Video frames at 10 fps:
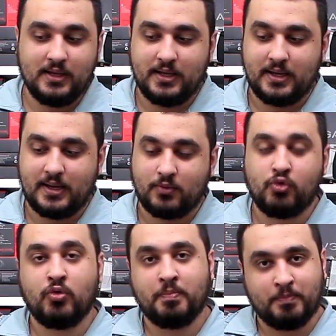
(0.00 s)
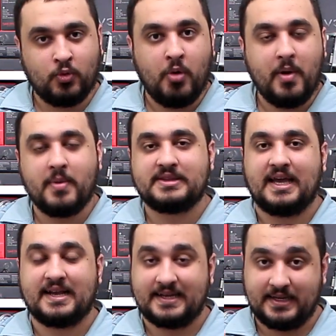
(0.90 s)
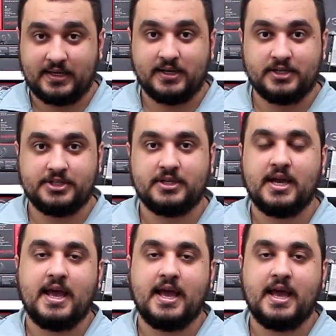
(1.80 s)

é, como é uma tecla grande,